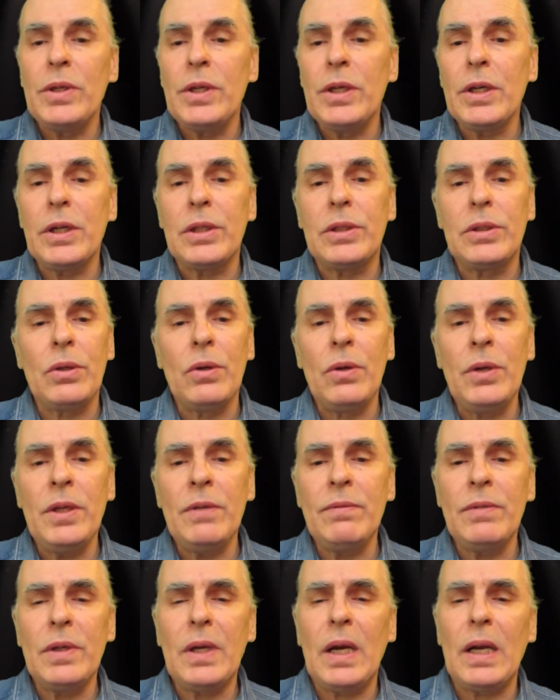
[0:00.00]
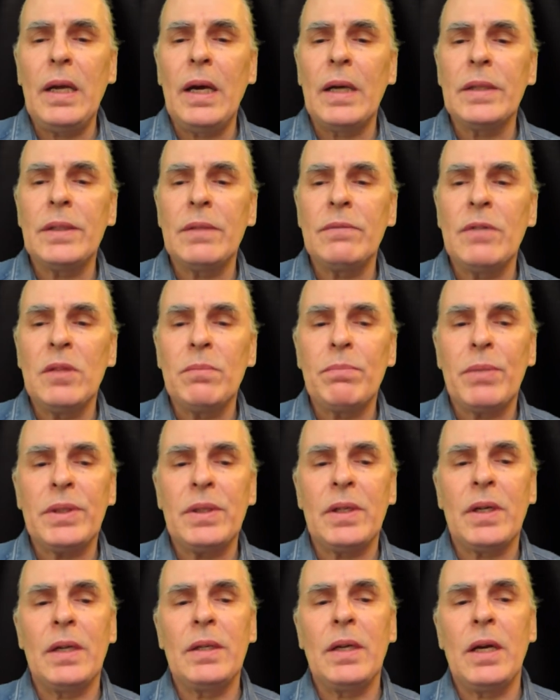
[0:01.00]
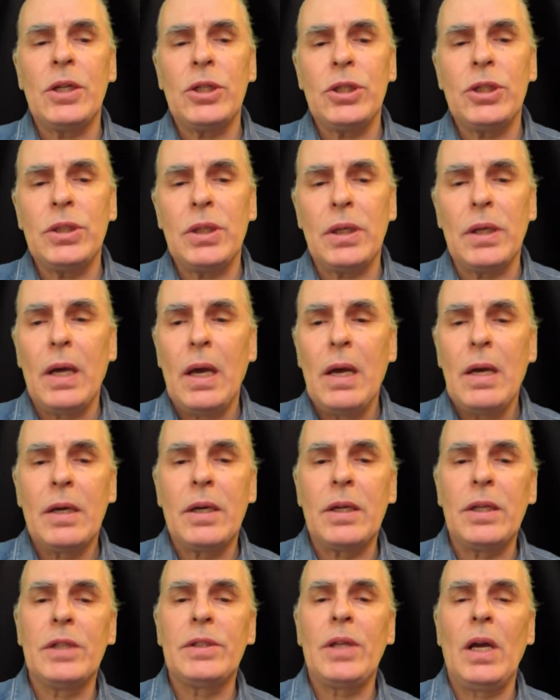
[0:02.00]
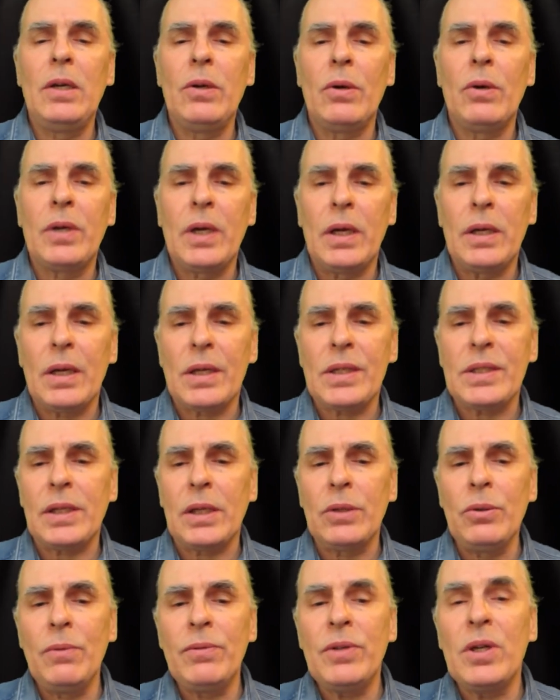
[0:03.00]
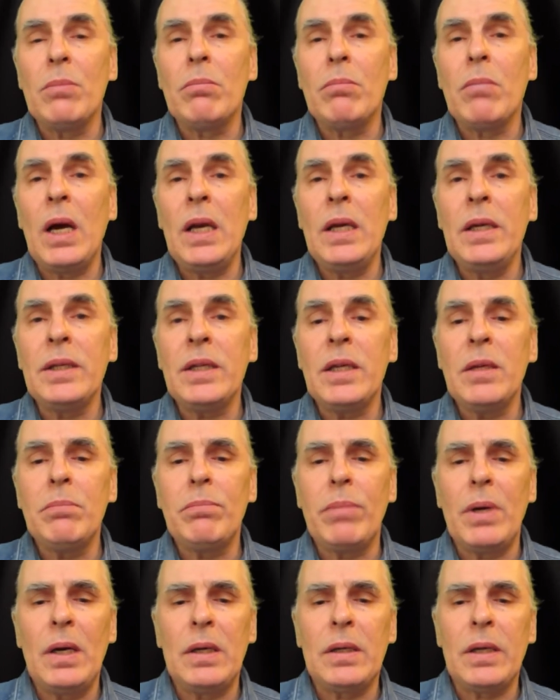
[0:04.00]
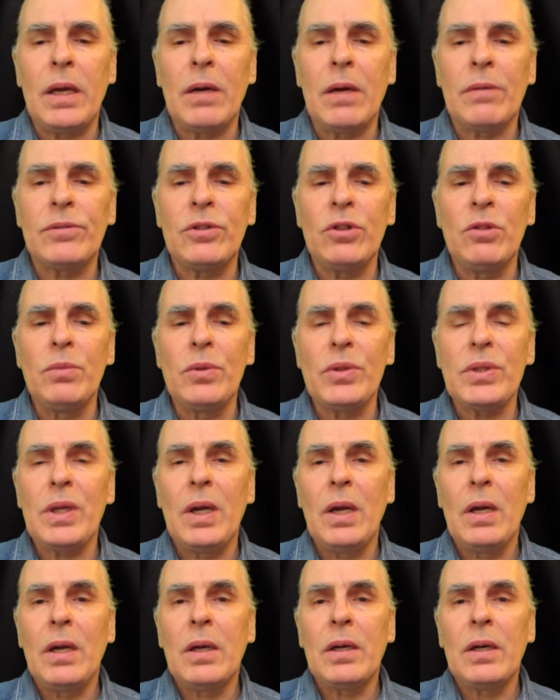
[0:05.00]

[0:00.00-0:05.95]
никто не выглядывал подходящий к недалекой остановке маленький пыльный автобус,